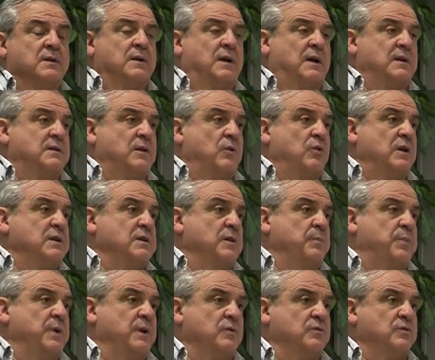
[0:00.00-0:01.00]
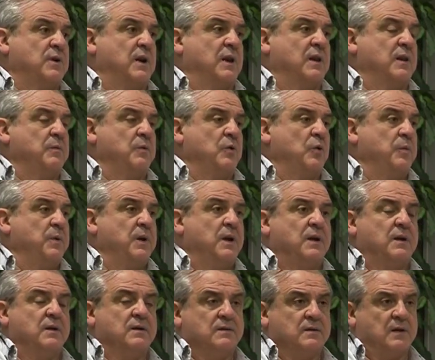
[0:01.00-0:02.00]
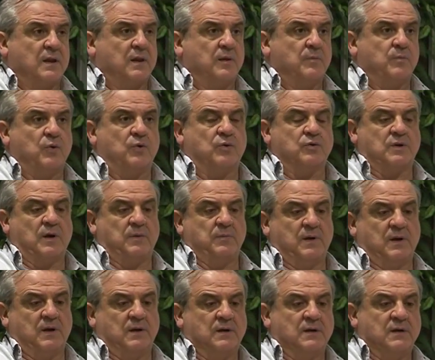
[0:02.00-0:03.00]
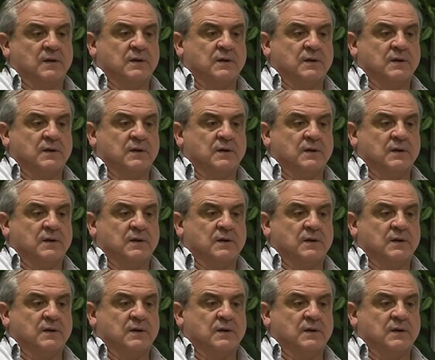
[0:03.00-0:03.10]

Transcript: Hasta ahora siempre nos ha recibido bien, hace poco también...